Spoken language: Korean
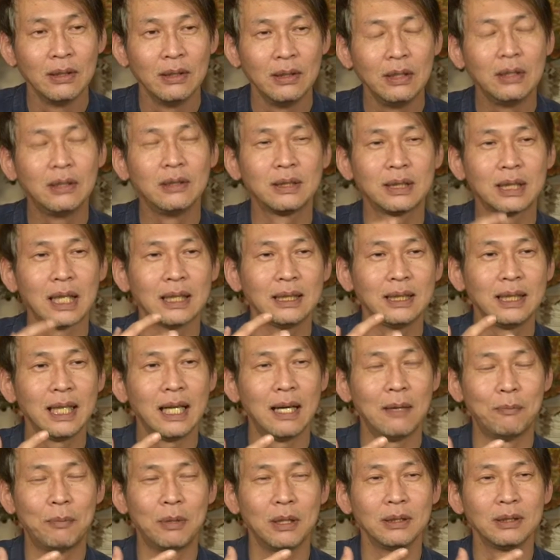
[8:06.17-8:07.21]
이것
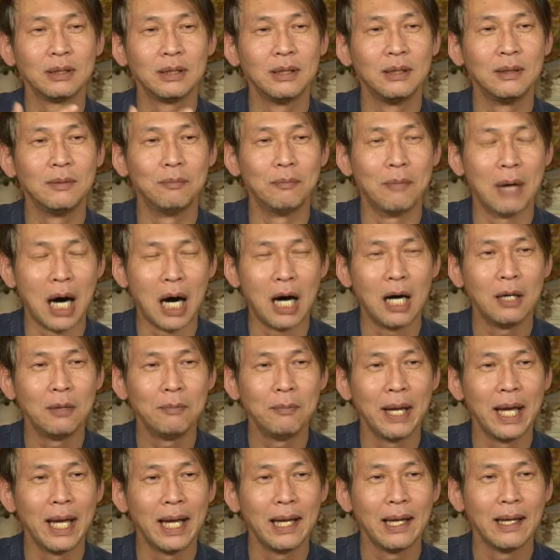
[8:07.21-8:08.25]
자체가 벌써
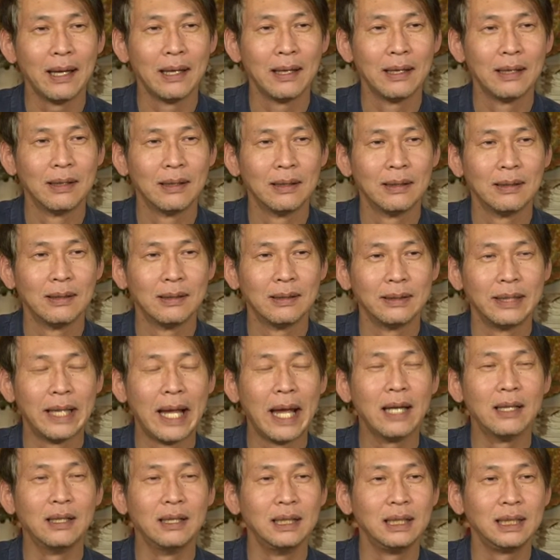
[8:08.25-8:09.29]
마음에
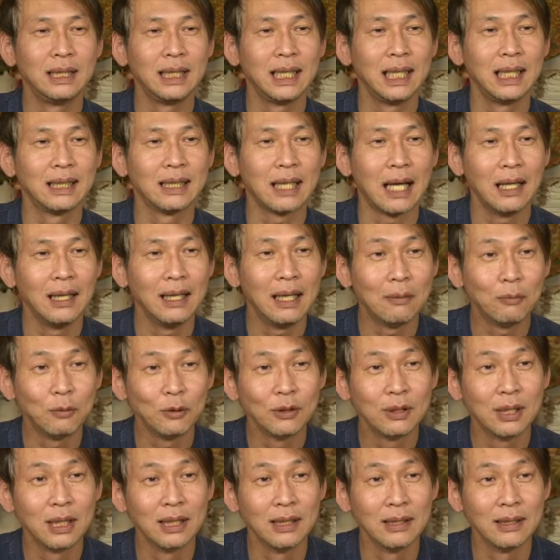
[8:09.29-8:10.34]
내 의식이
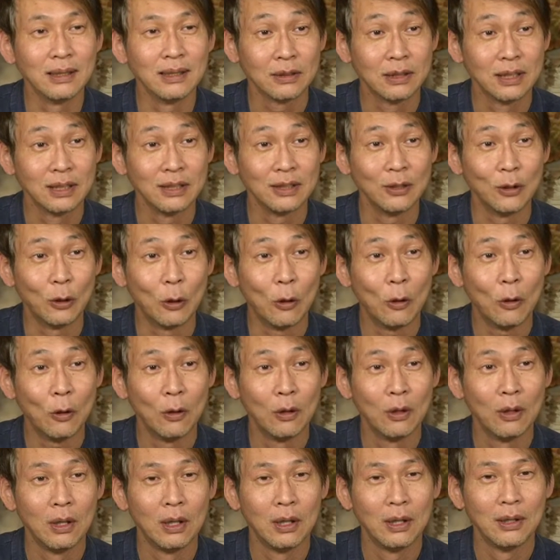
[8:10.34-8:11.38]
달라붙어 있는
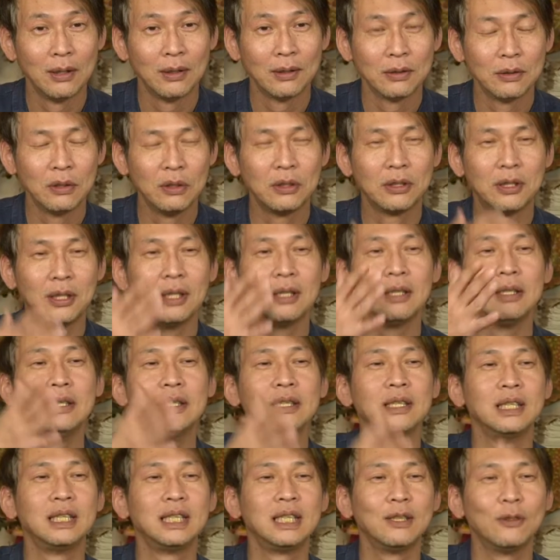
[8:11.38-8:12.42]
거지요. 그
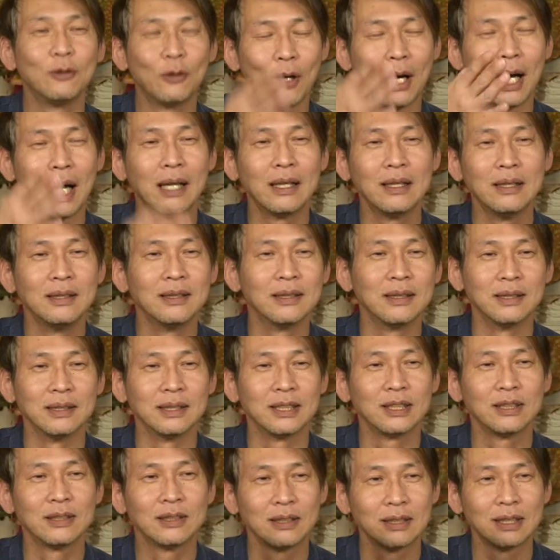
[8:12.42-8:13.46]
그런 의식으로 하는
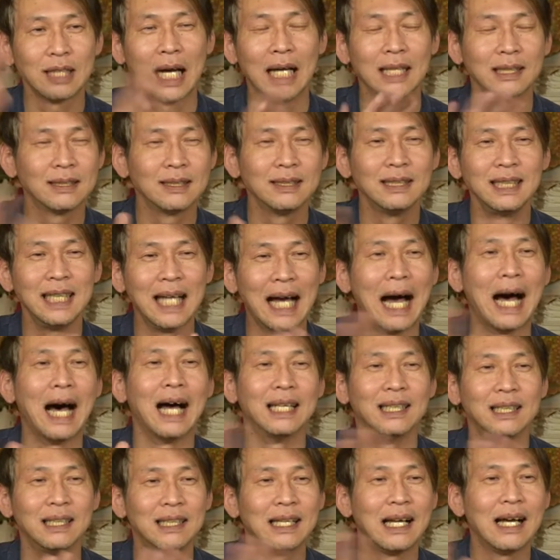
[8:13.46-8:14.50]
거는 자선이
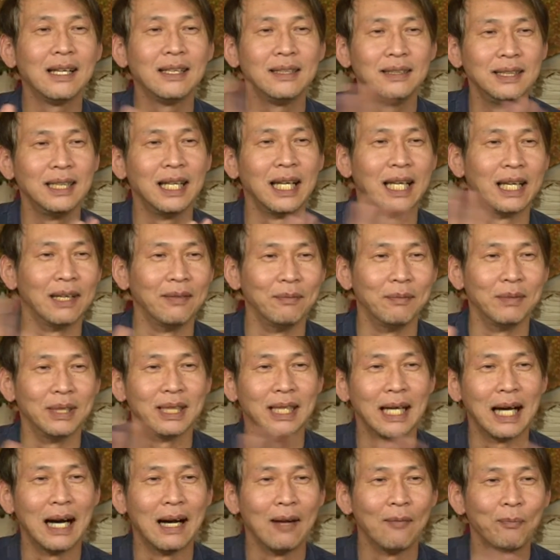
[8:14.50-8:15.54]
아니라는
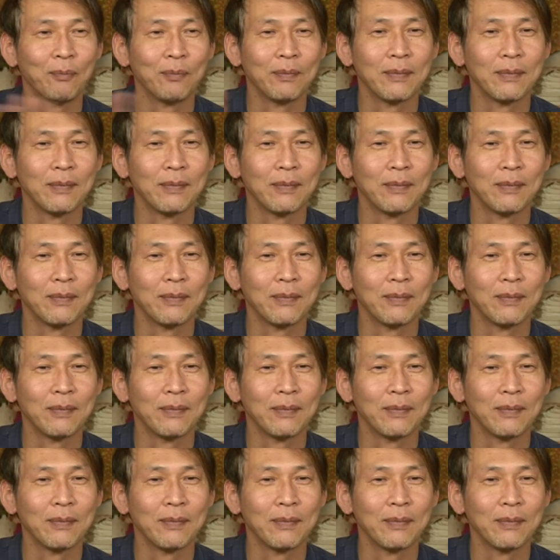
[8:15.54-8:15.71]
얘기입니다.